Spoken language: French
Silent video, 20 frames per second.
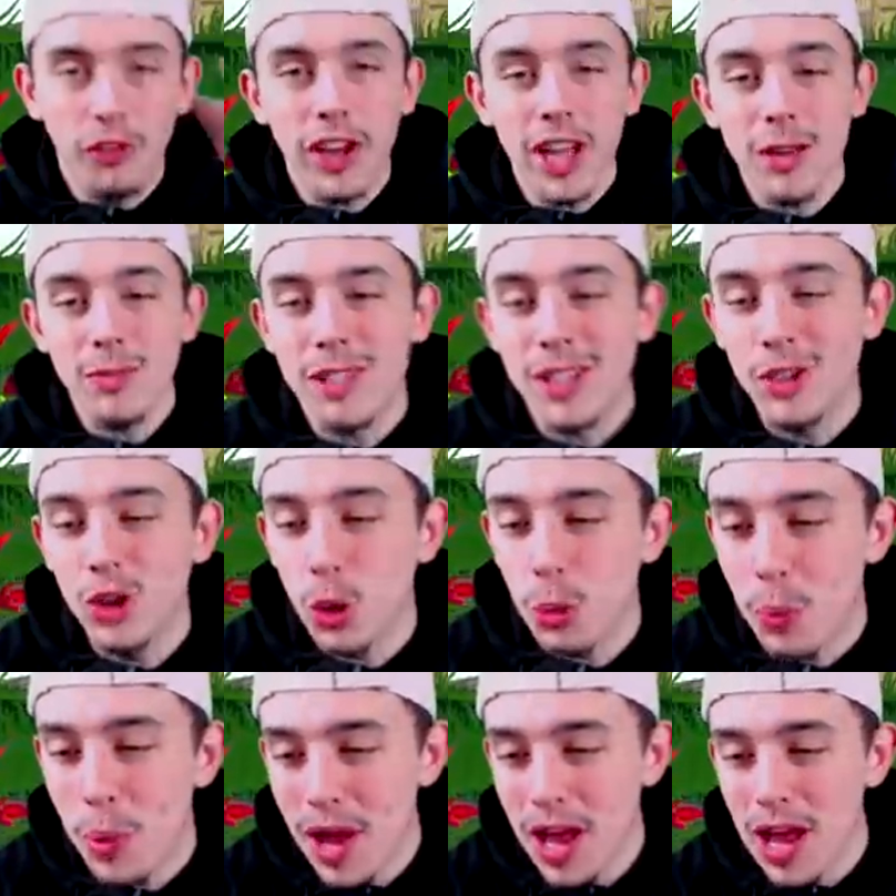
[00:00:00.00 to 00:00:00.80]
En vrai, un petit
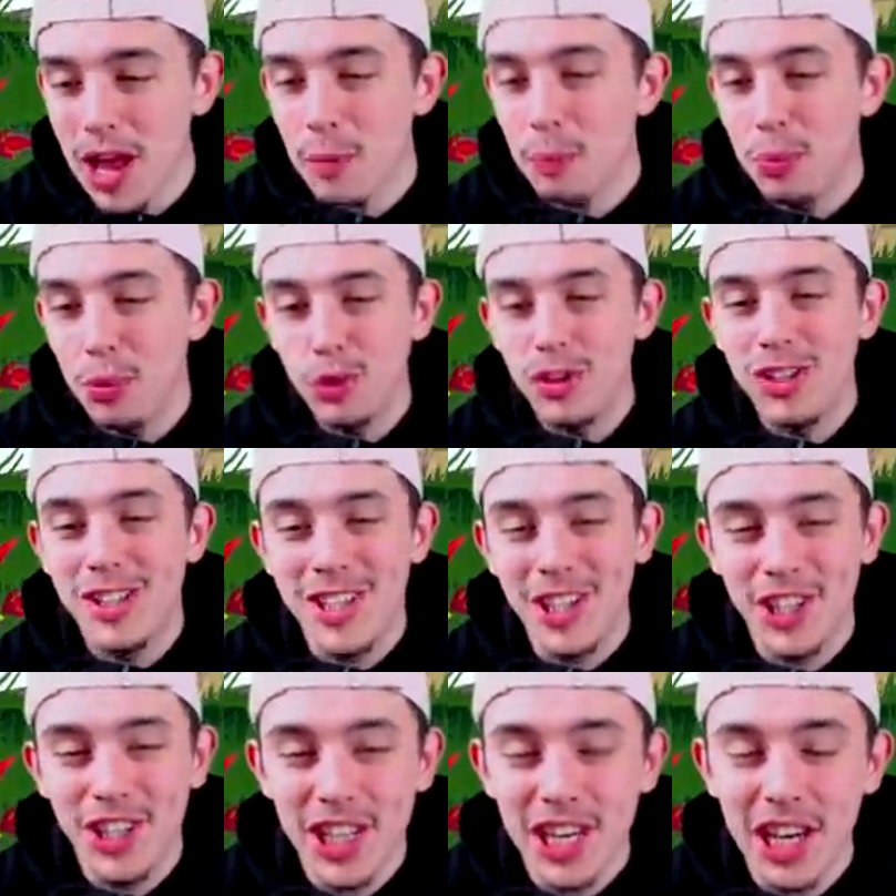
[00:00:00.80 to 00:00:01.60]
top 1, plus de
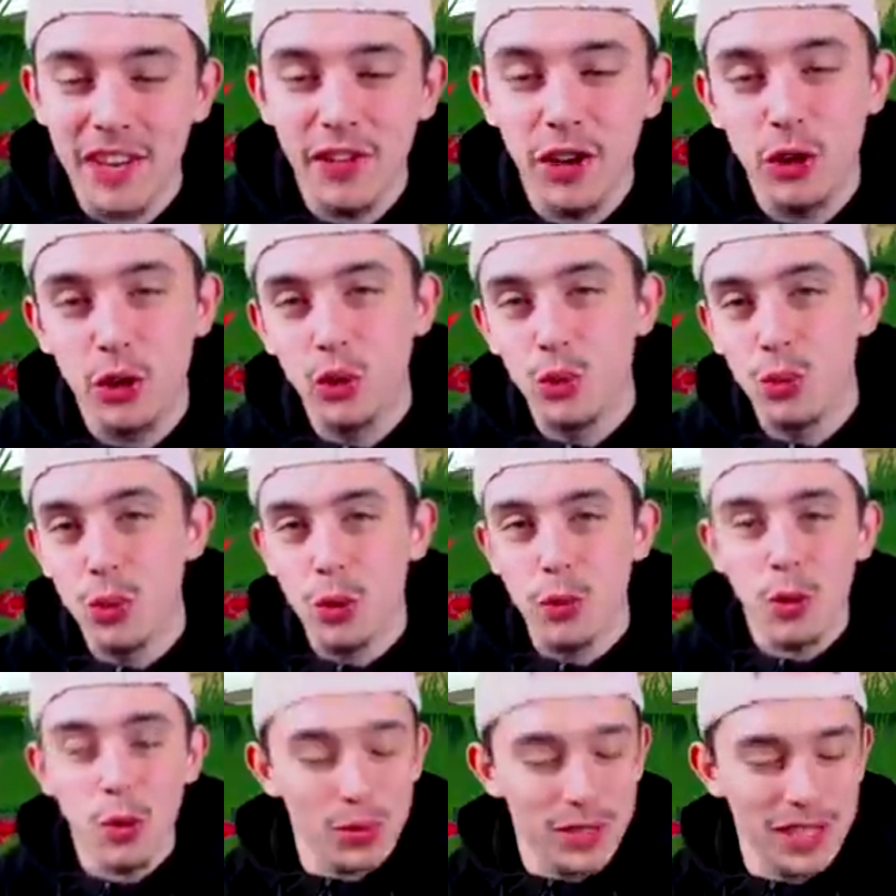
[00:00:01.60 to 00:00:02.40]
10 kills avec le
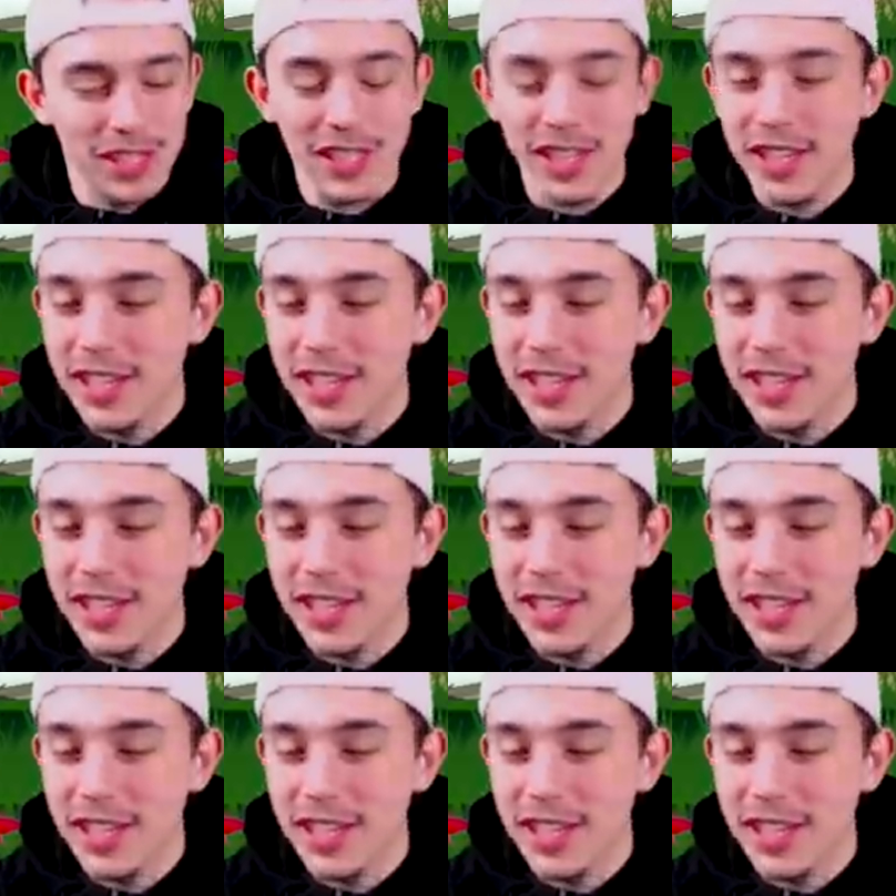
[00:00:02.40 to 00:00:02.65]
double pompe, ça